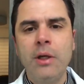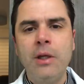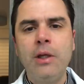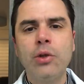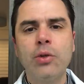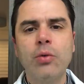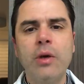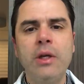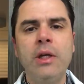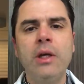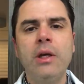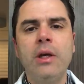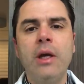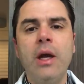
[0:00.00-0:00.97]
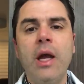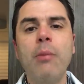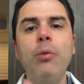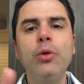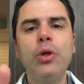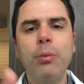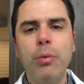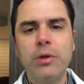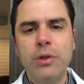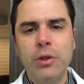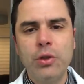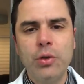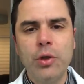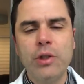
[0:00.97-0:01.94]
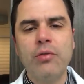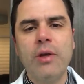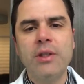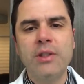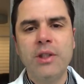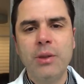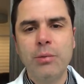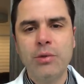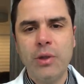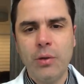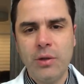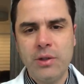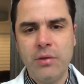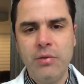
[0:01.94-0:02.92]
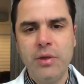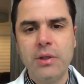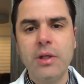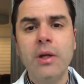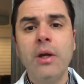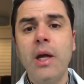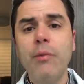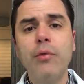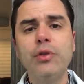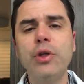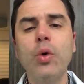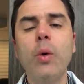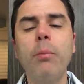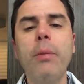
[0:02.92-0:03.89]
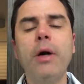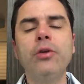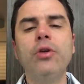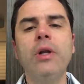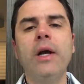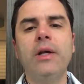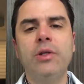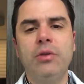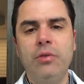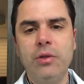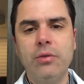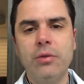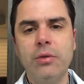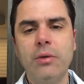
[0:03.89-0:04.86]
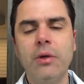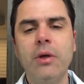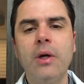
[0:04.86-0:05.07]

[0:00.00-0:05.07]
E isso aí é muito importante nós fazermos na nossa vida. É você compartilhar esse vídeo.